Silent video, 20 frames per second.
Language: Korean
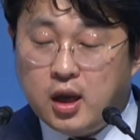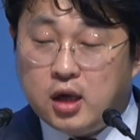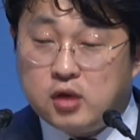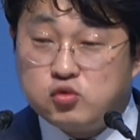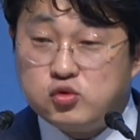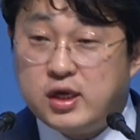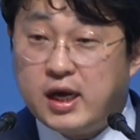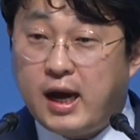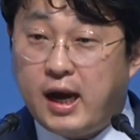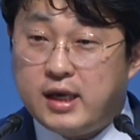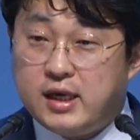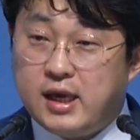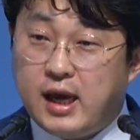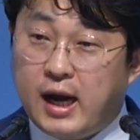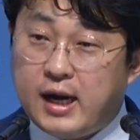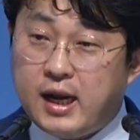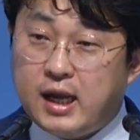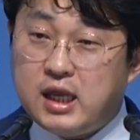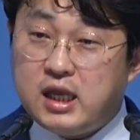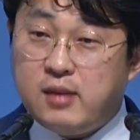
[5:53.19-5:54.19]
우리가 이
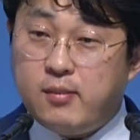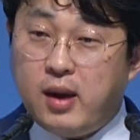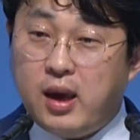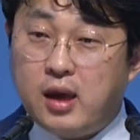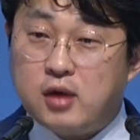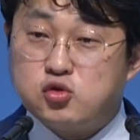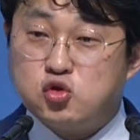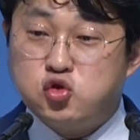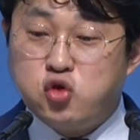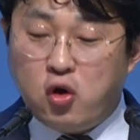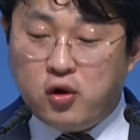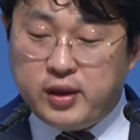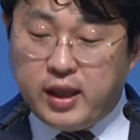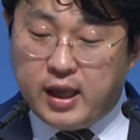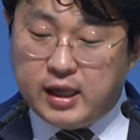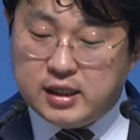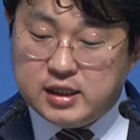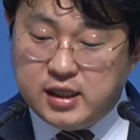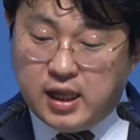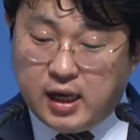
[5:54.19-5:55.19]
하나님의 구원의
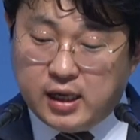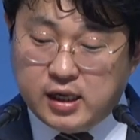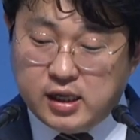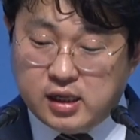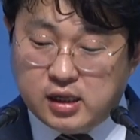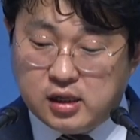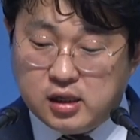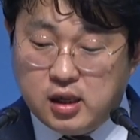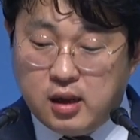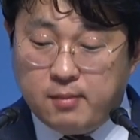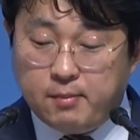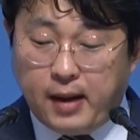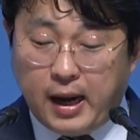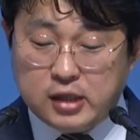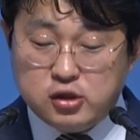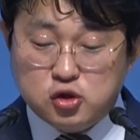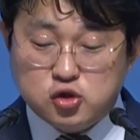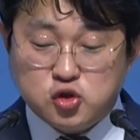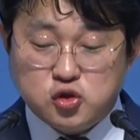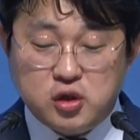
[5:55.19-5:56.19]
은혜를
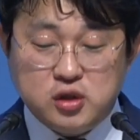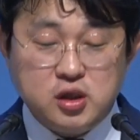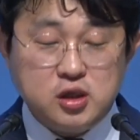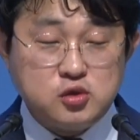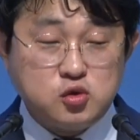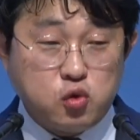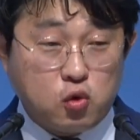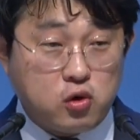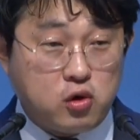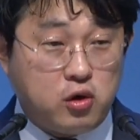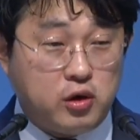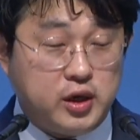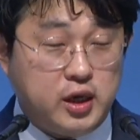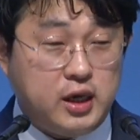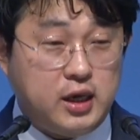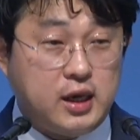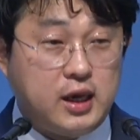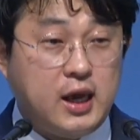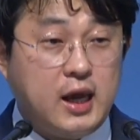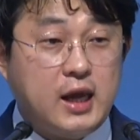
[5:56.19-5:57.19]
받을 수 있는
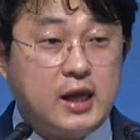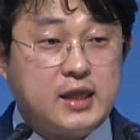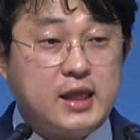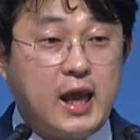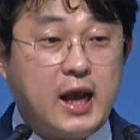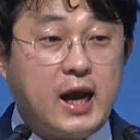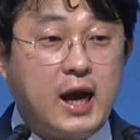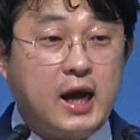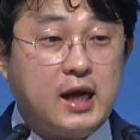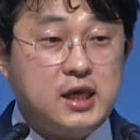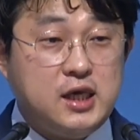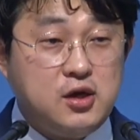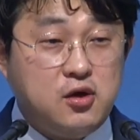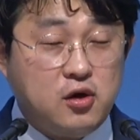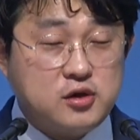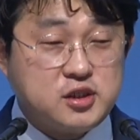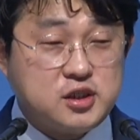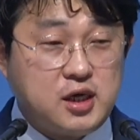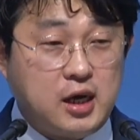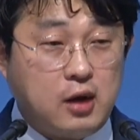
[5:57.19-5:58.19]
조건이 내가
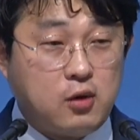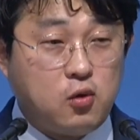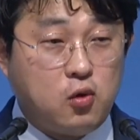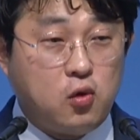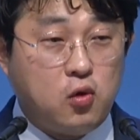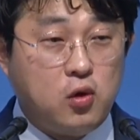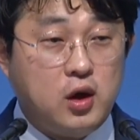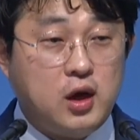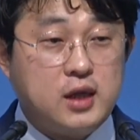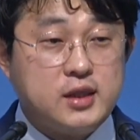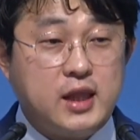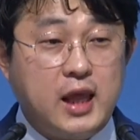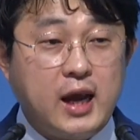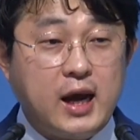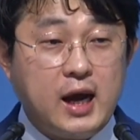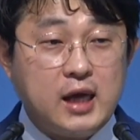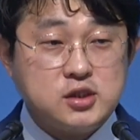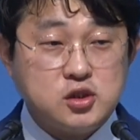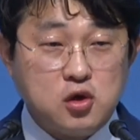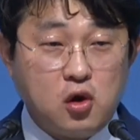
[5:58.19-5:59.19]
이것을 하고
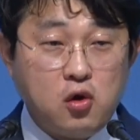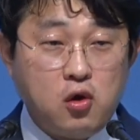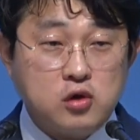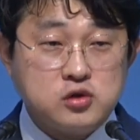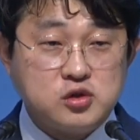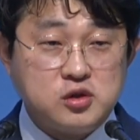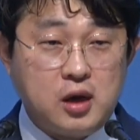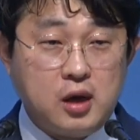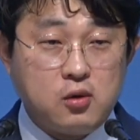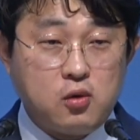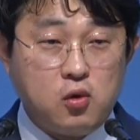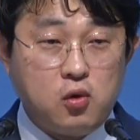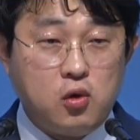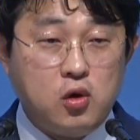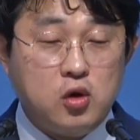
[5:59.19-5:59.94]
내가 저것을 하고